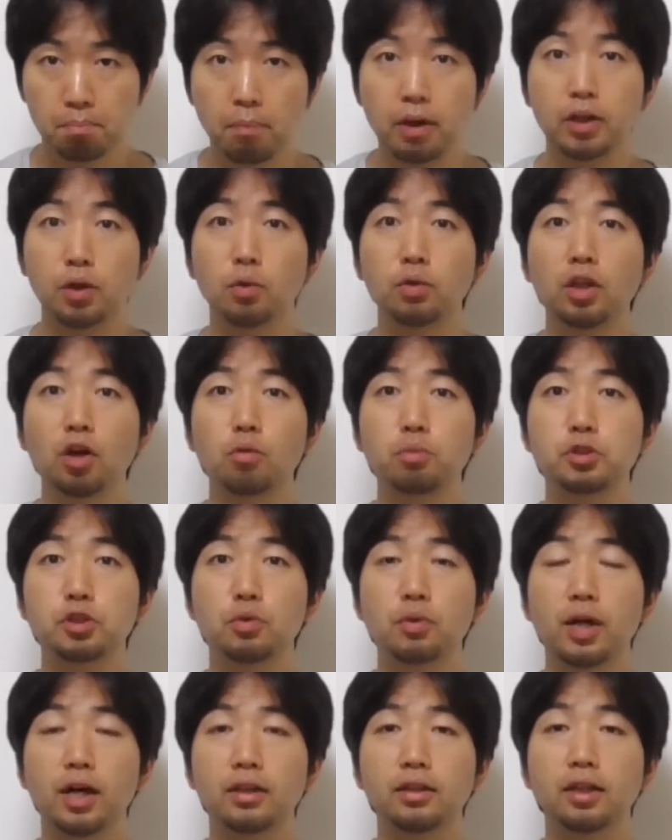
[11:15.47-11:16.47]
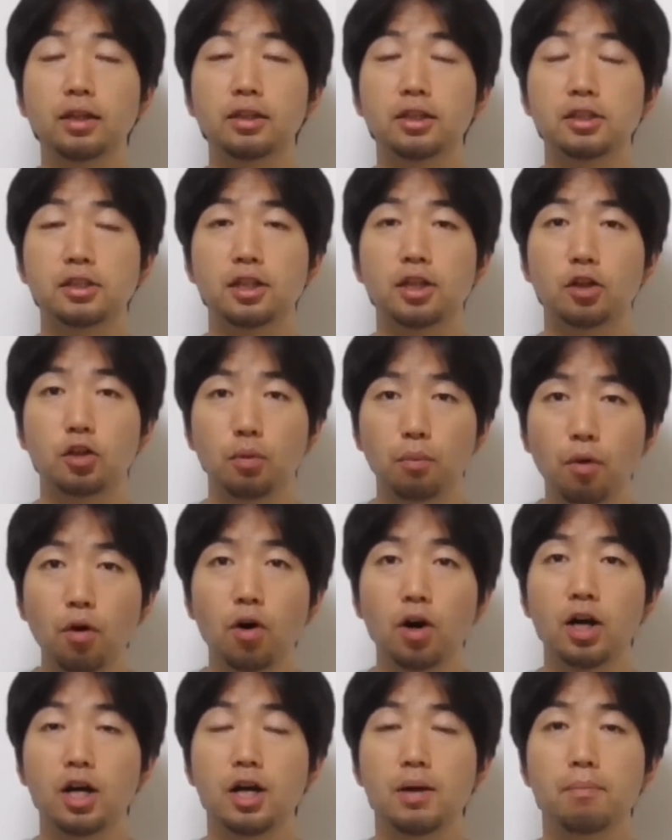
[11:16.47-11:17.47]
まあ、いろんなオプションがあったんですけれど
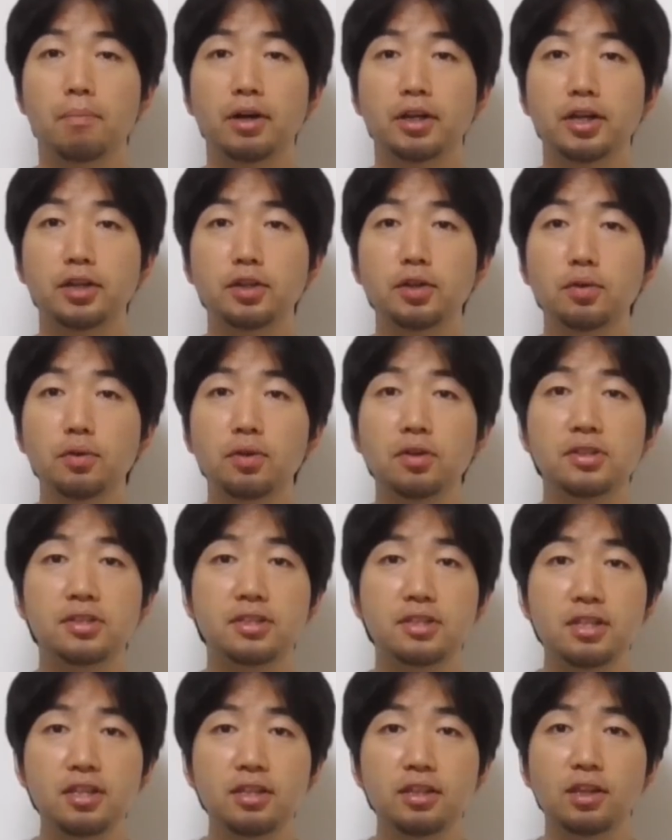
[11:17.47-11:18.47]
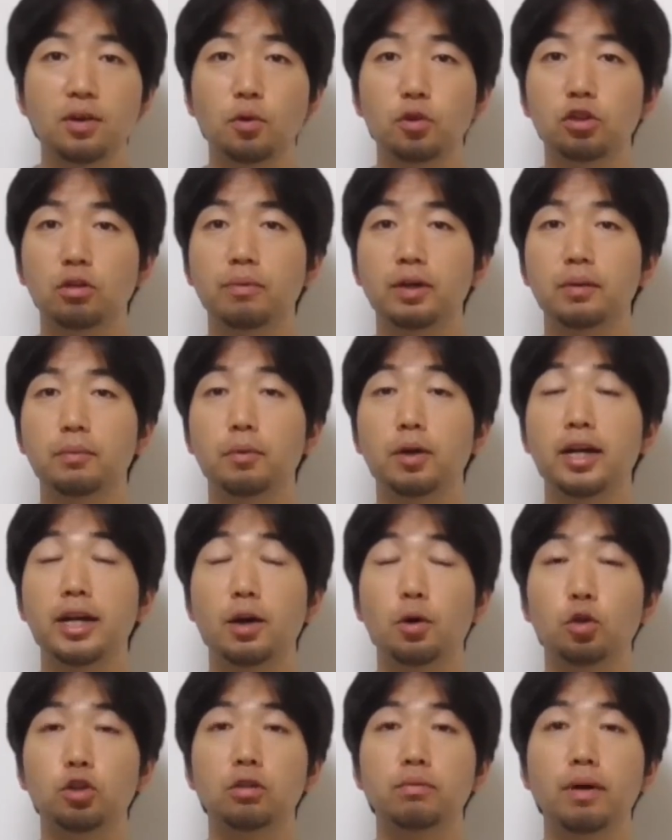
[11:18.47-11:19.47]
も、まあ、結局この they って言葉,、
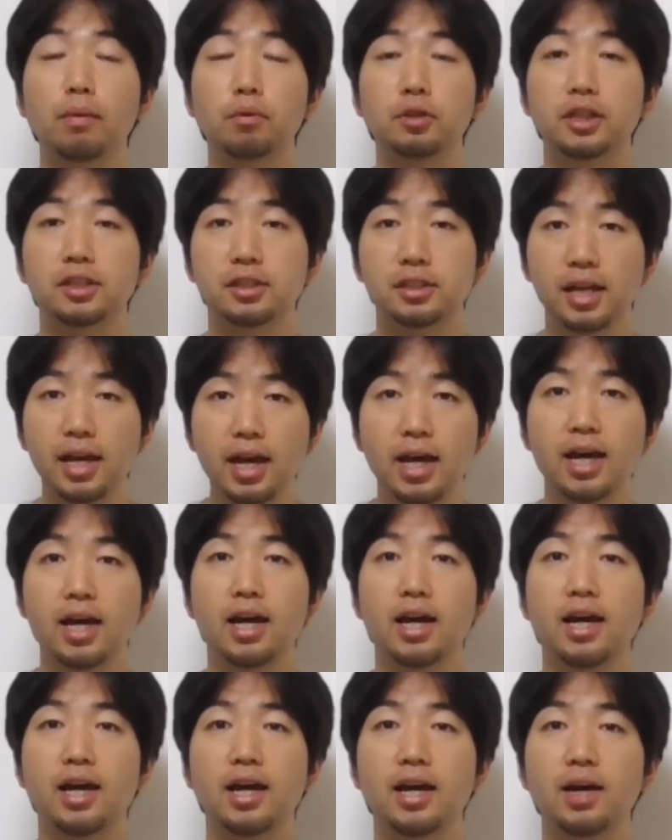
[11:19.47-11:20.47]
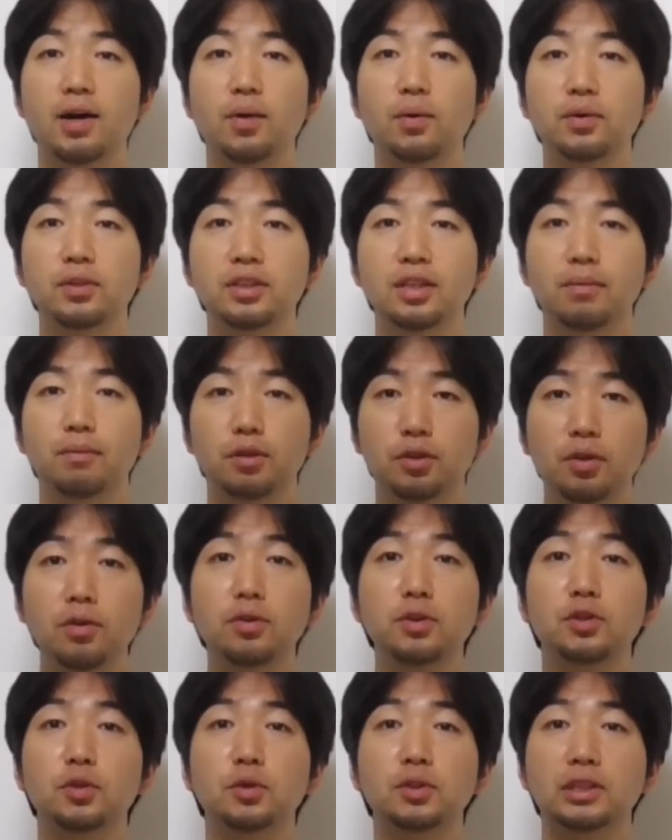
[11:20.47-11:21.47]
え言葉もですね、えこういったも
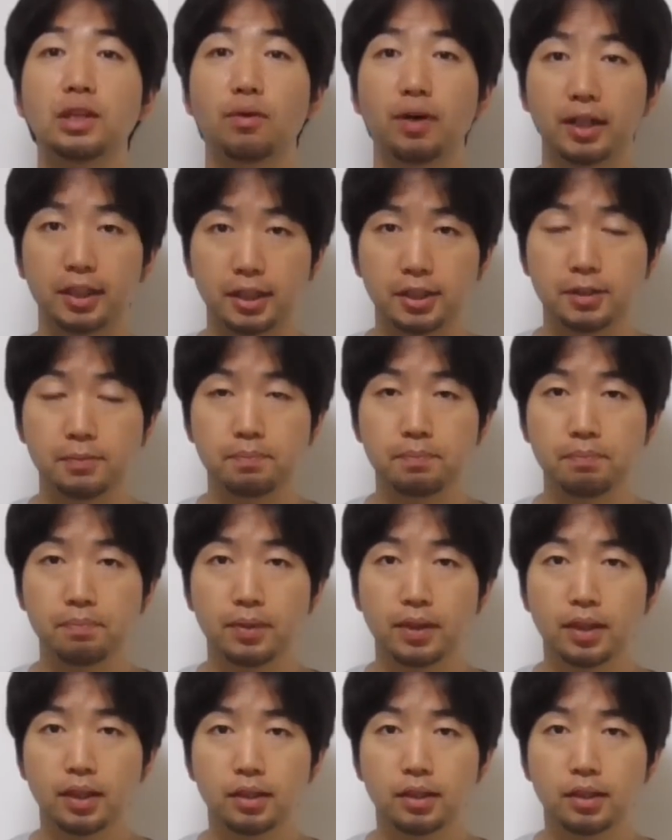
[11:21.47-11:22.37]
のの一つなわけです。